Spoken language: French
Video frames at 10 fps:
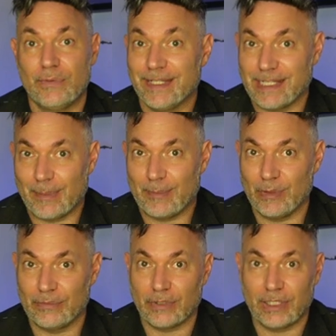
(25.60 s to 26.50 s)
devez être capable de
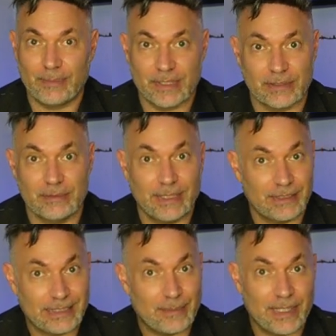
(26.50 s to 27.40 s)
le voir parce qu'il
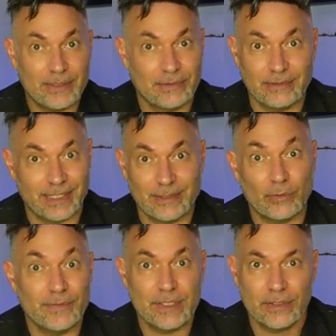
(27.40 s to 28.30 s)
ben, n'y a pas de
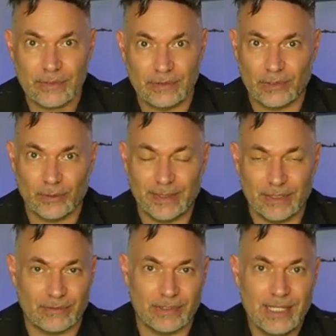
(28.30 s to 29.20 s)
rétroviseur sur le cockpit.
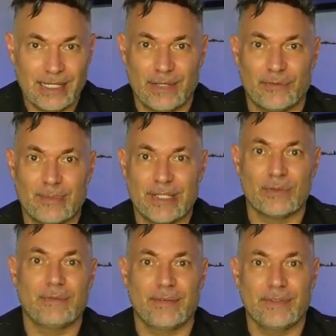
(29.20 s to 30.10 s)
Donc
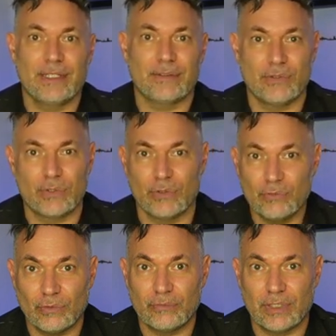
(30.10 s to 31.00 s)
l'information va venir de ce que nous
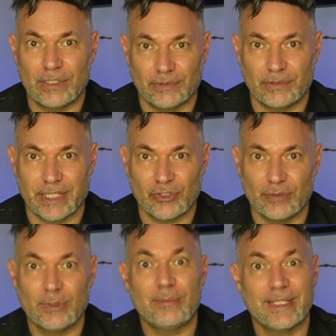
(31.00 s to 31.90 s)
on voit en tant qu'agent de
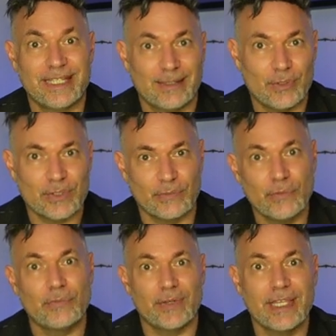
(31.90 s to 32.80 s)
bord, mais également ce que vous
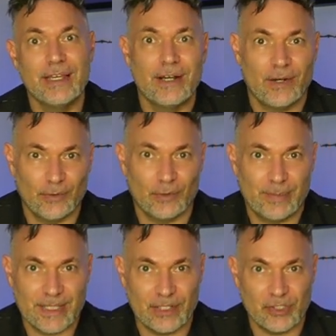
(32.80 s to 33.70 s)
voyez en tant que
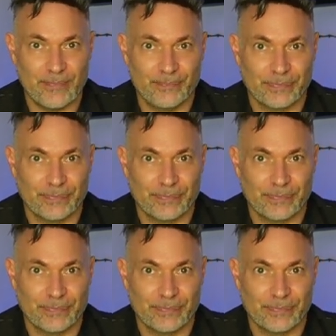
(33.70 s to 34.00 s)
passager